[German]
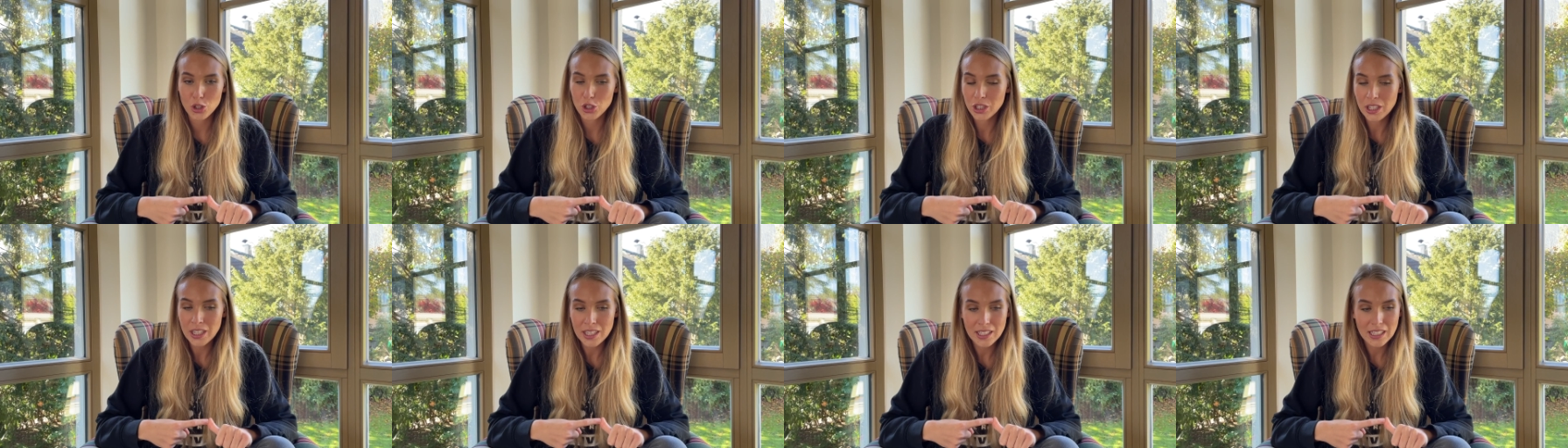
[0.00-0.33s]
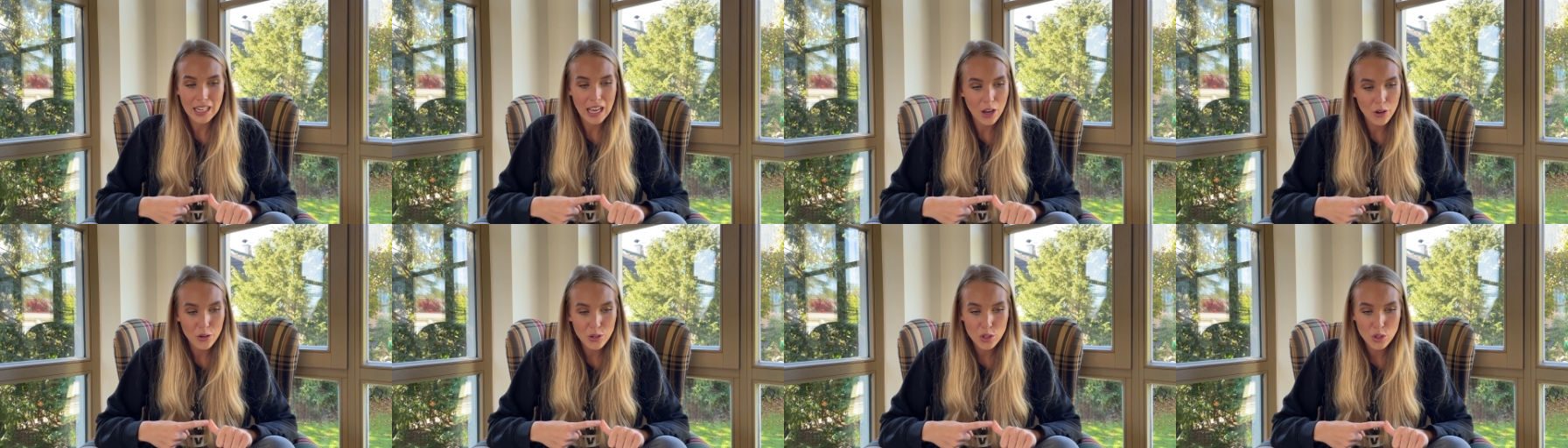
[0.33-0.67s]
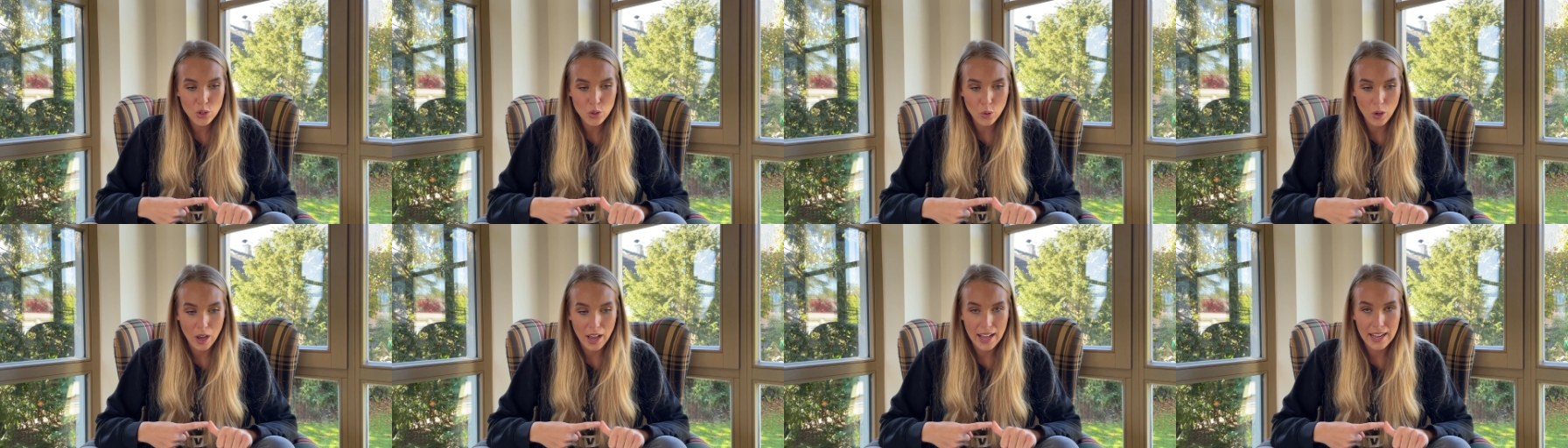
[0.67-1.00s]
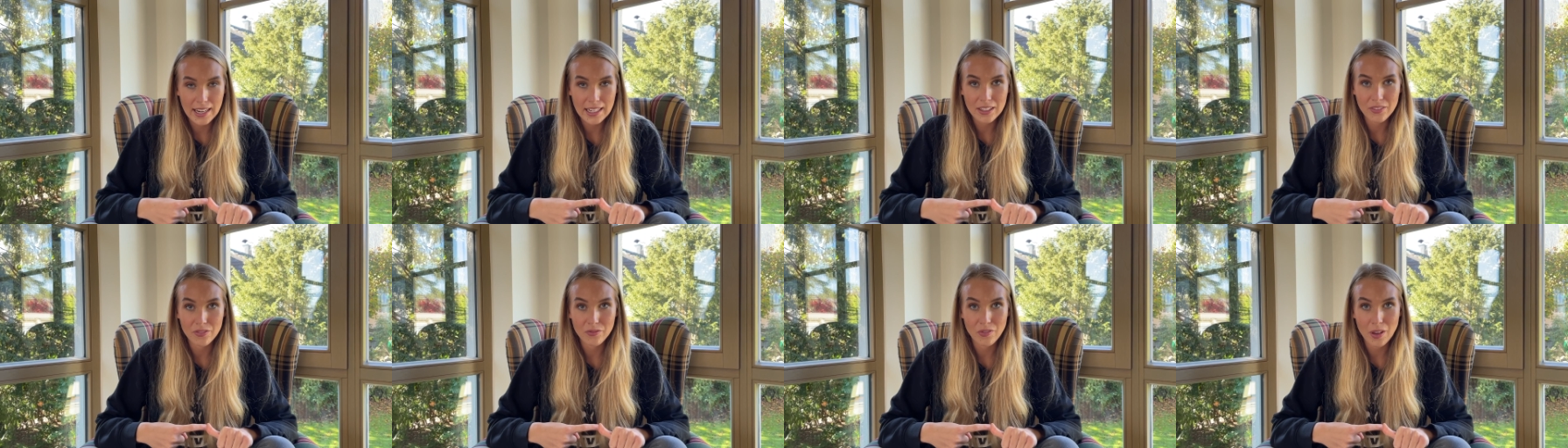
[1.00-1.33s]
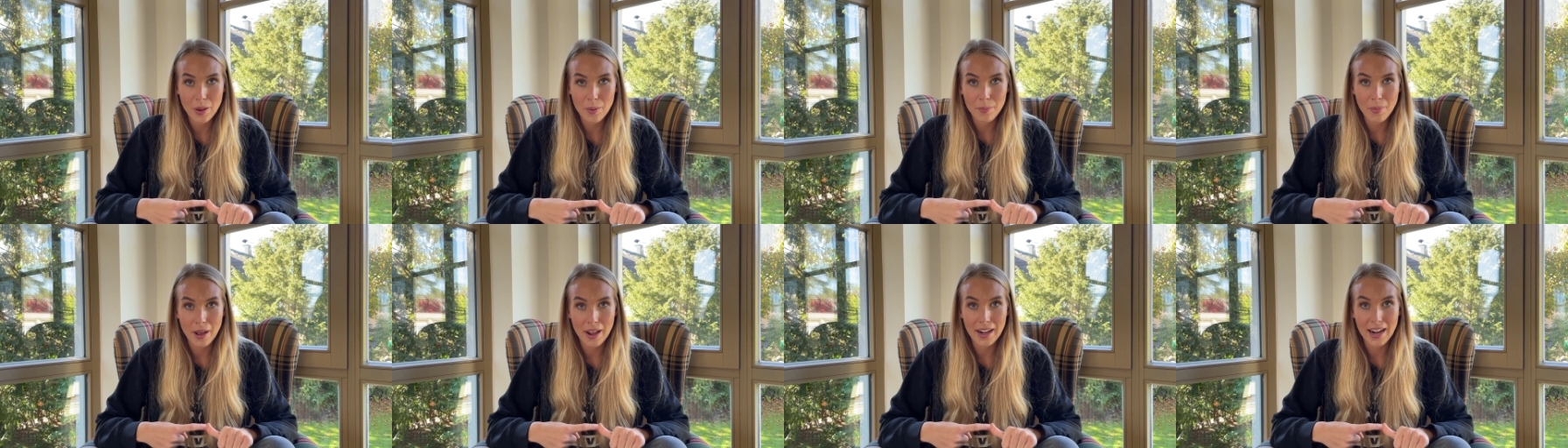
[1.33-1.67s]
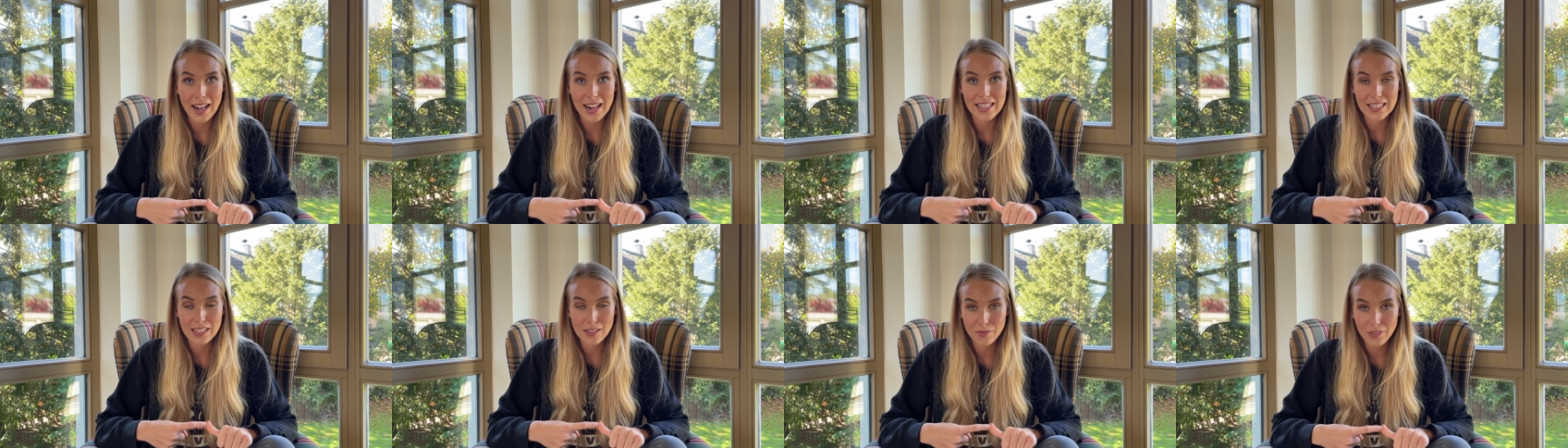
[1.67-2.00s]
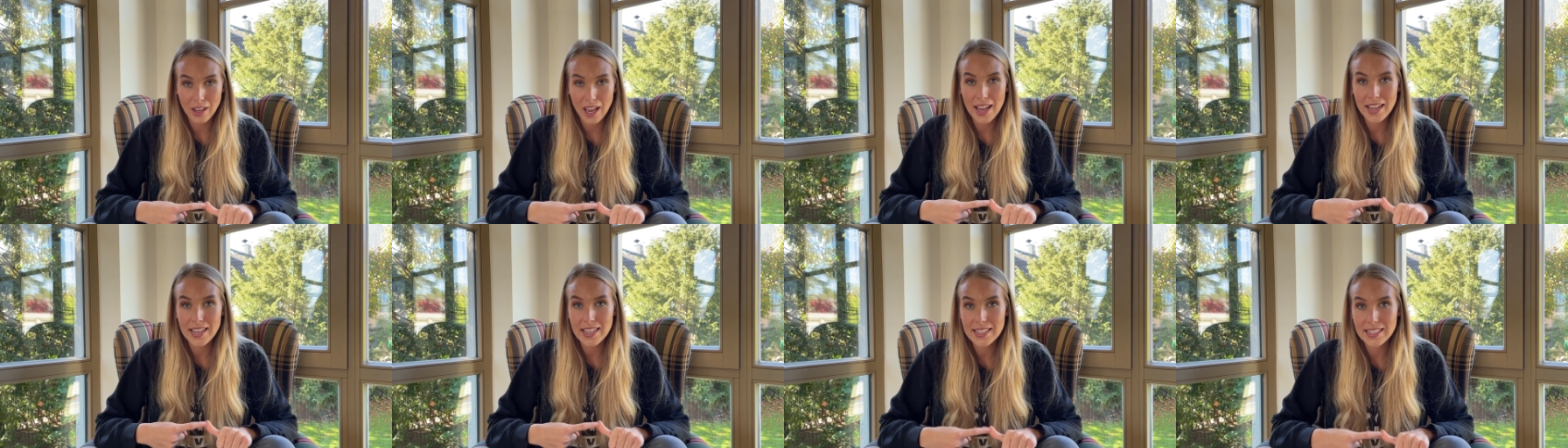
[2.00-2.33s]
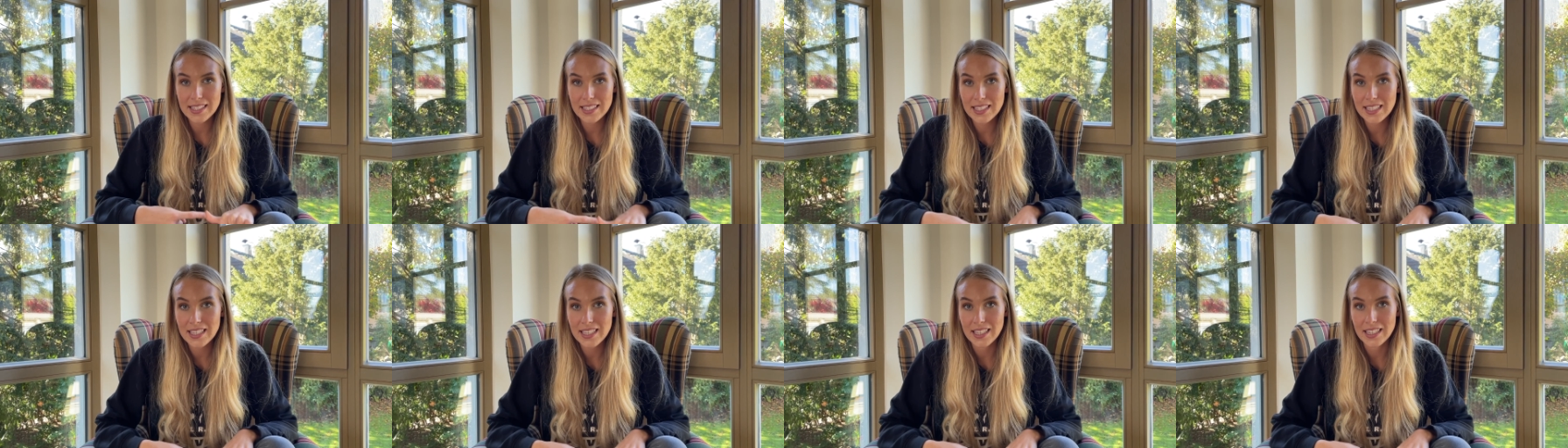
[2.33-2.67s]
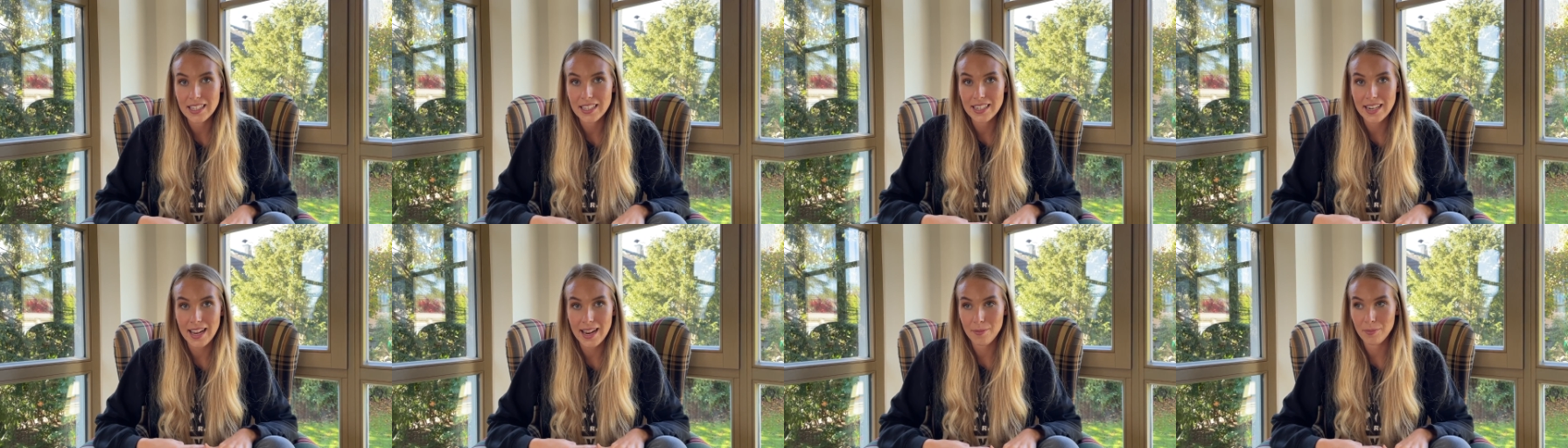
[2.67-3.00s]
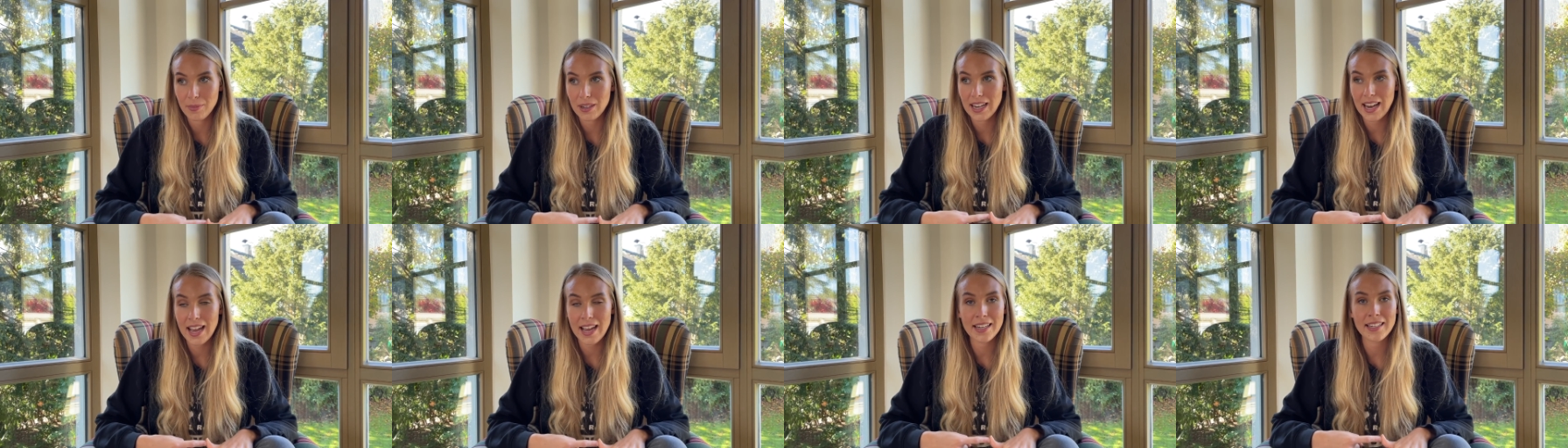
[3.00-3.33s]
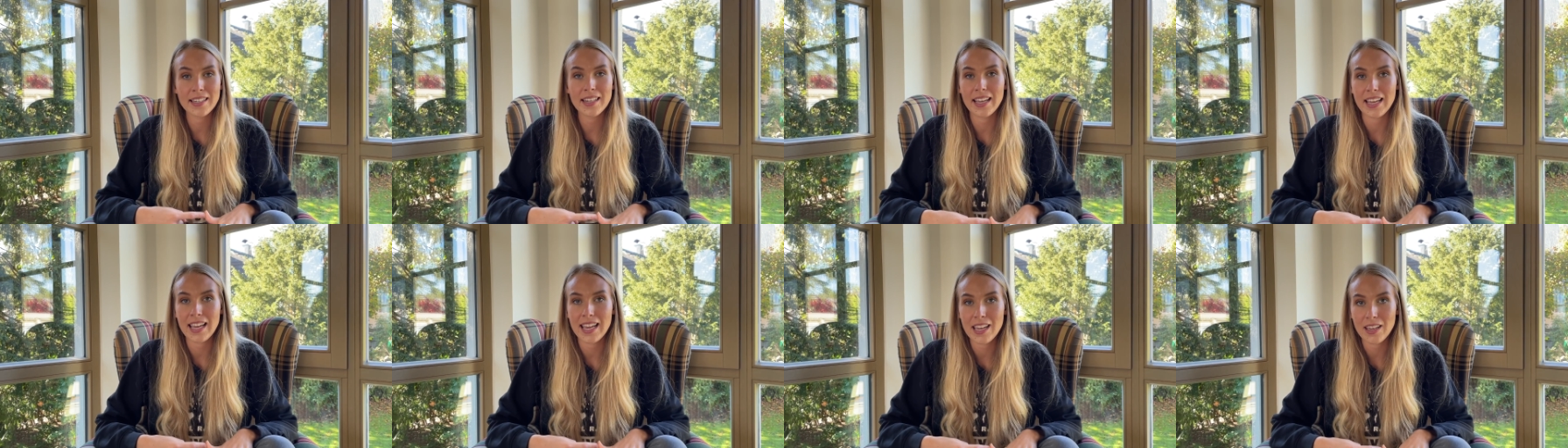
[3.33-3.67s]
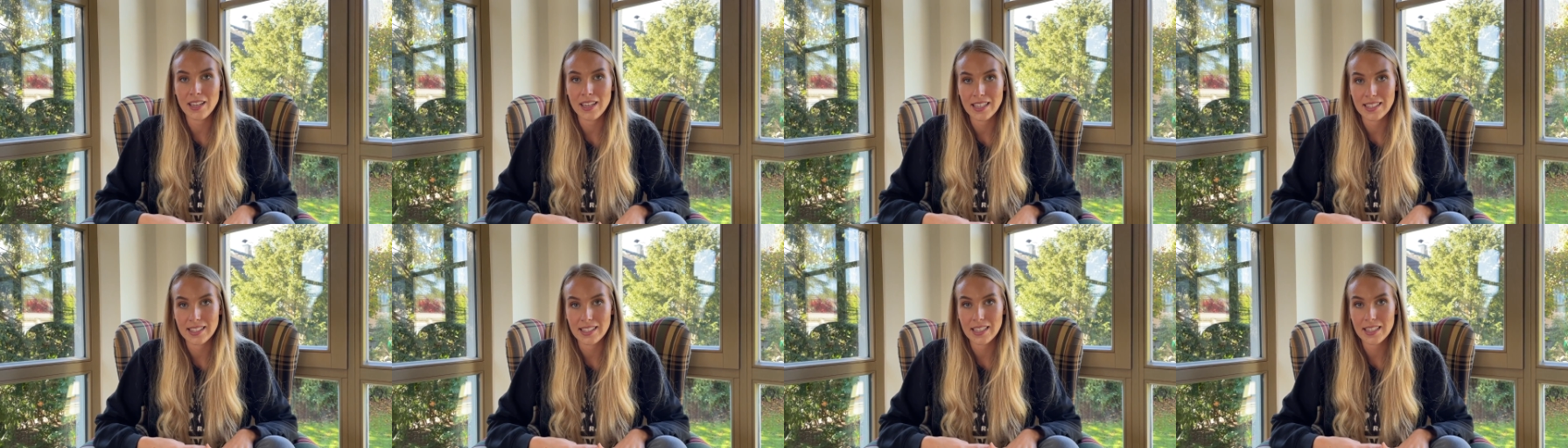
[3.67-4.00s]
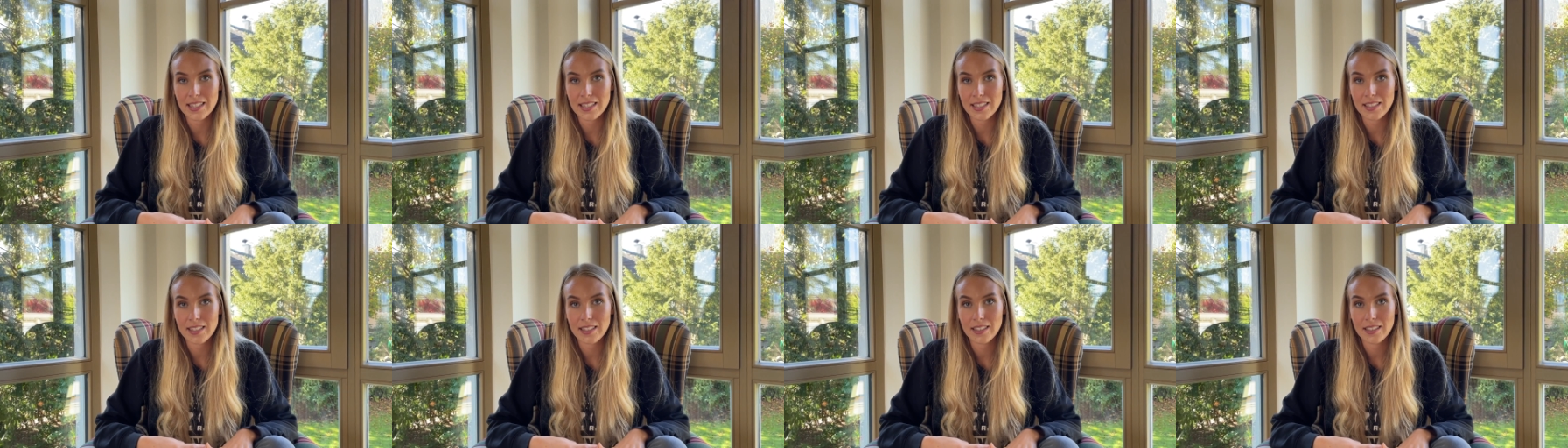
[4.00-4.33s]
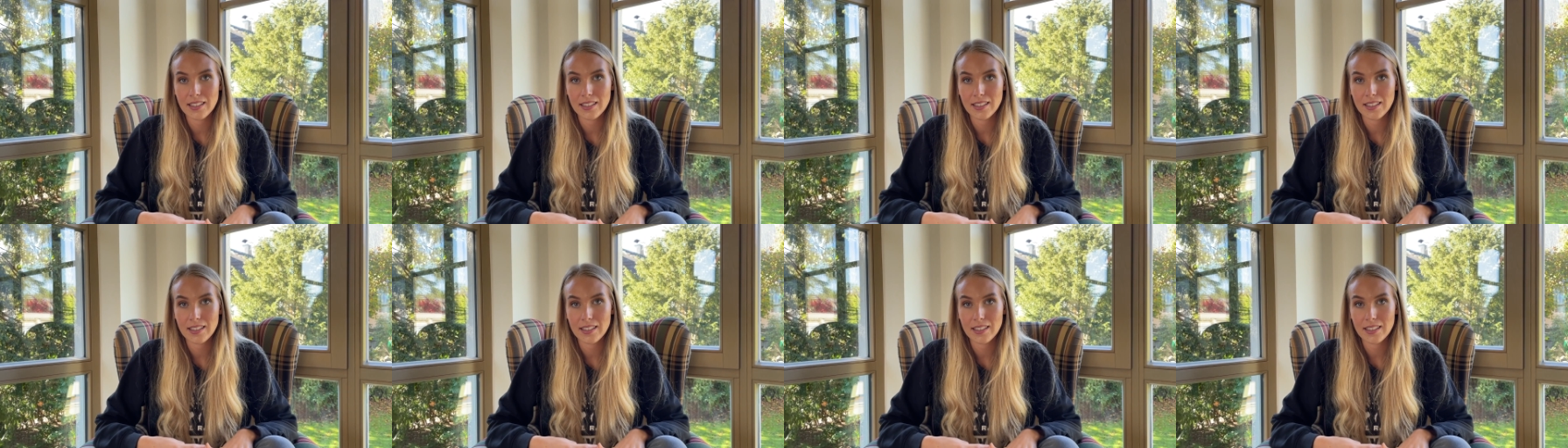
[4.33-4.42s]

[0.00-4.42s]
nicht auszuhalten, wenn man als freies Tier in einem kleinen Gehege sitzt.